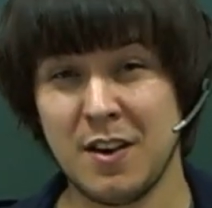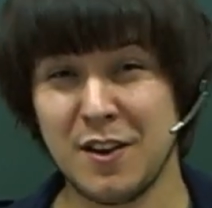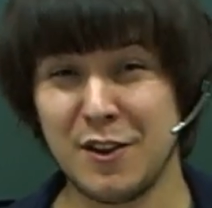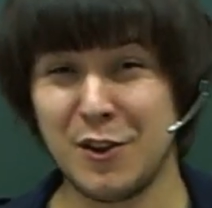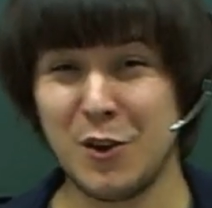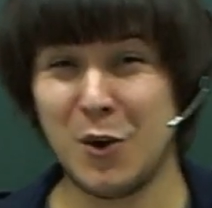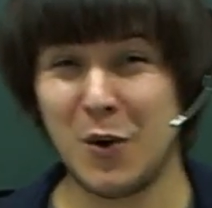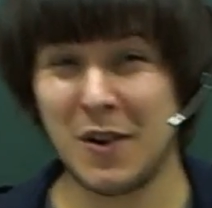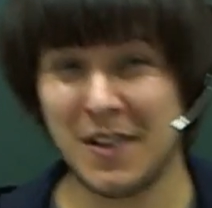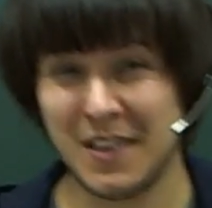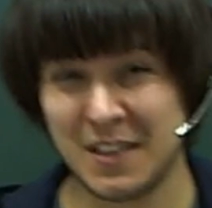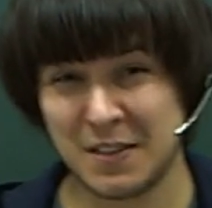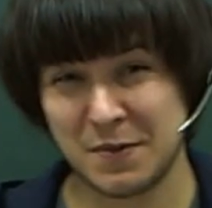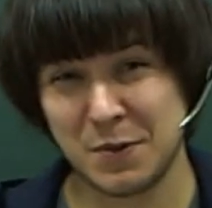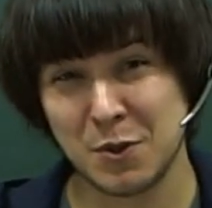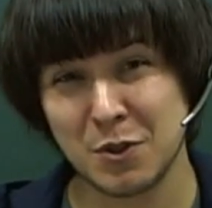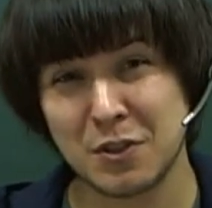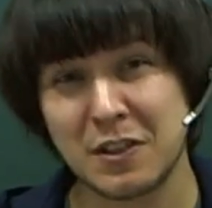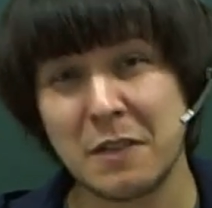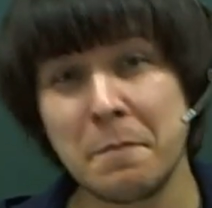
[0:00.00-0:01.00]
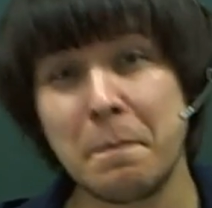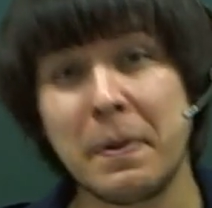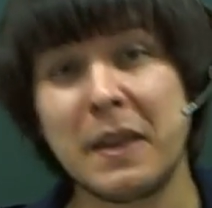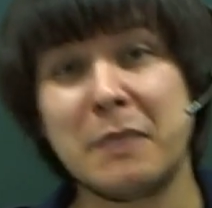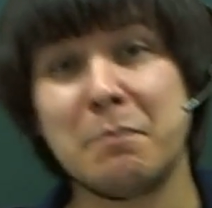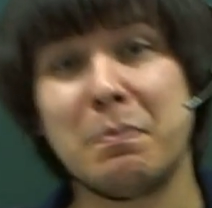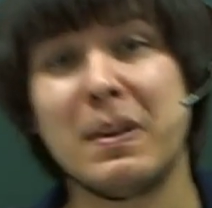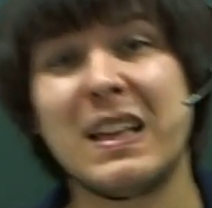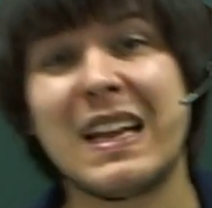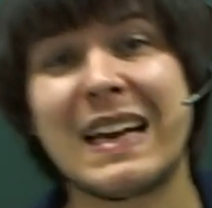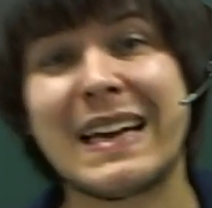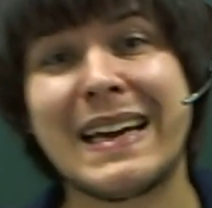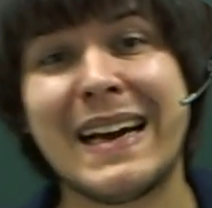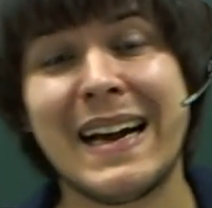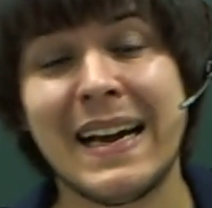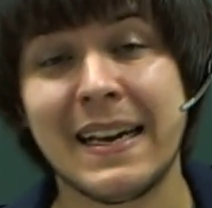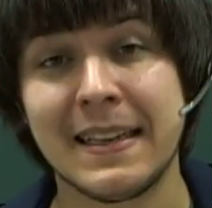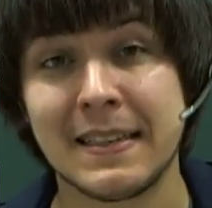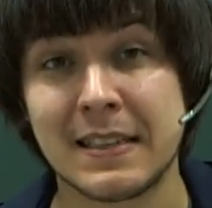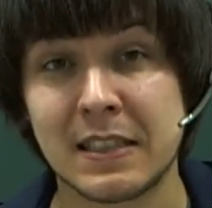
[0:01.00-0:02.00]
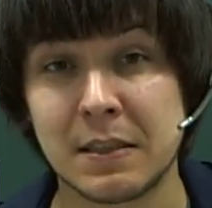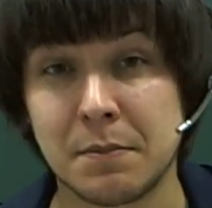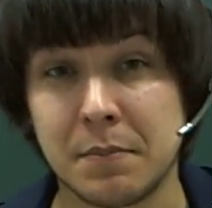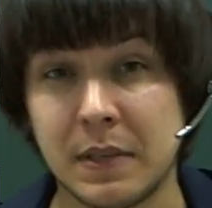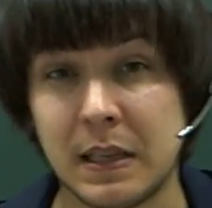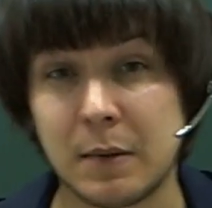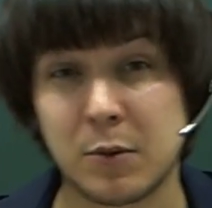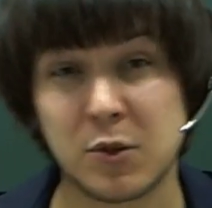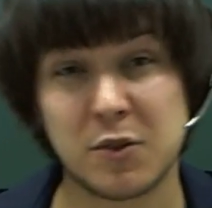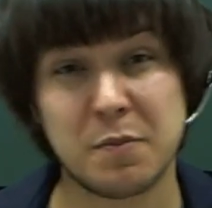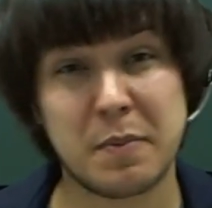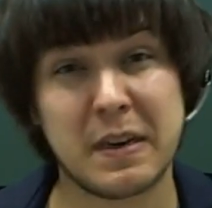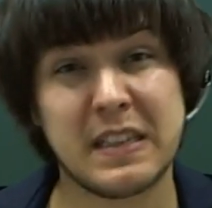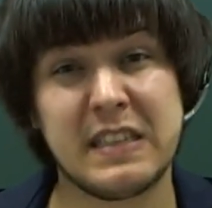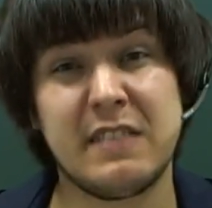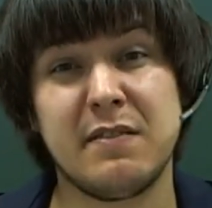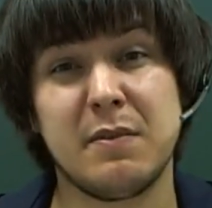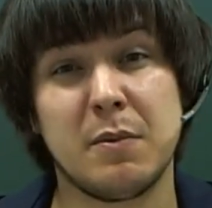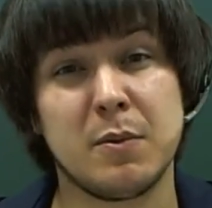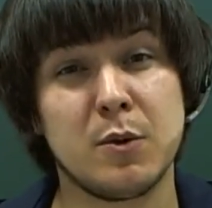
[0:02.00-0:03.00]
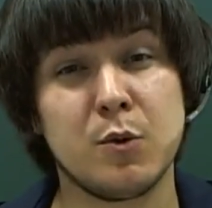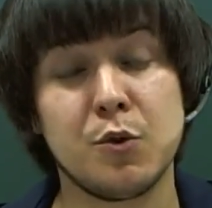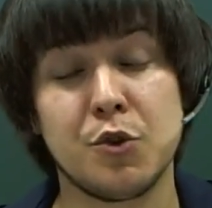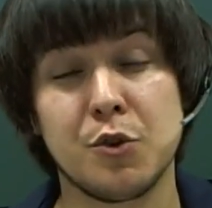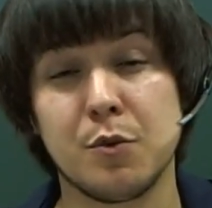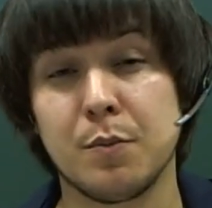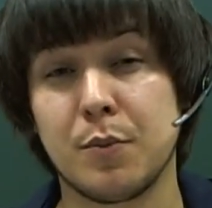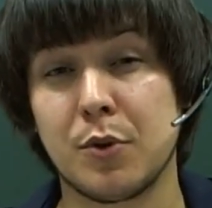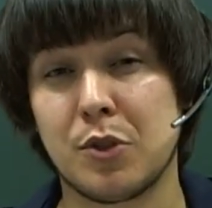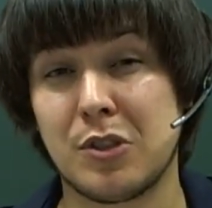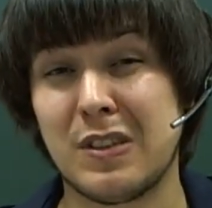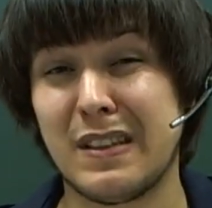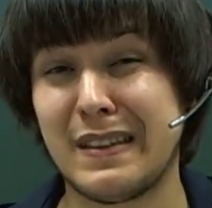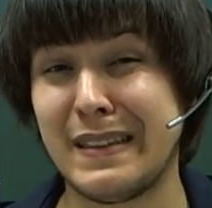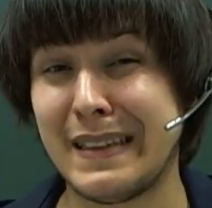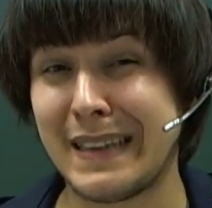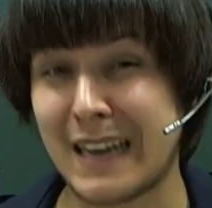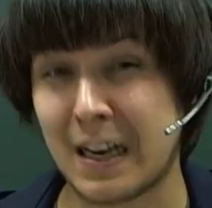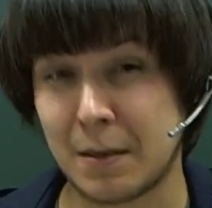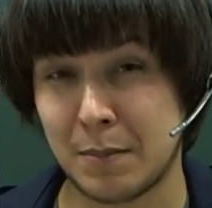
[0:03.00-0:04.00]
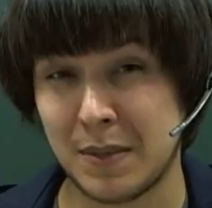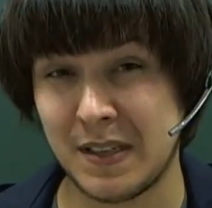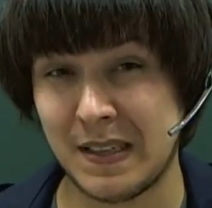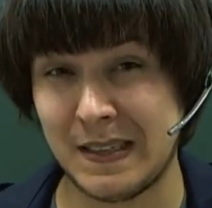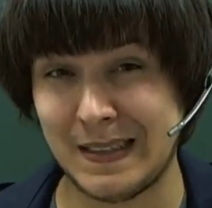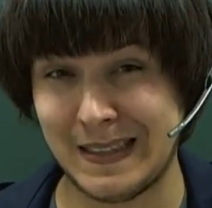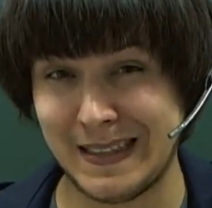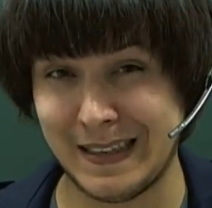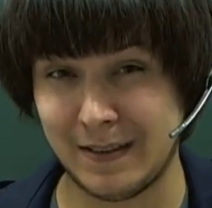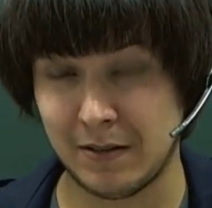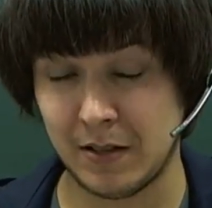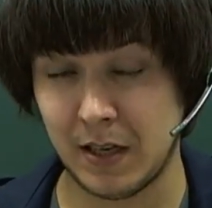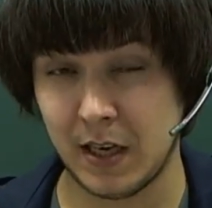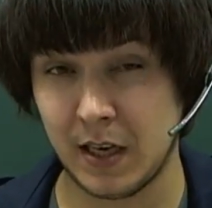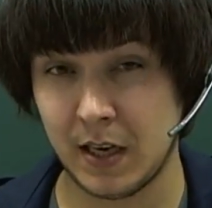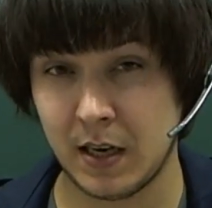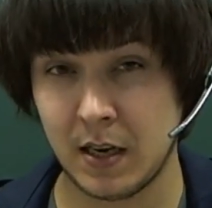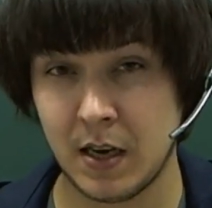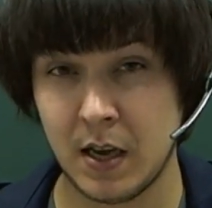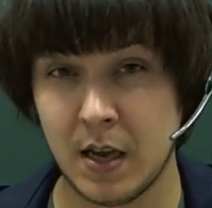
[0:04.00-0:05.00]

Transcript: Но это все-таки предполагается, потому что в противном случае мы просто это никак бы не сделали.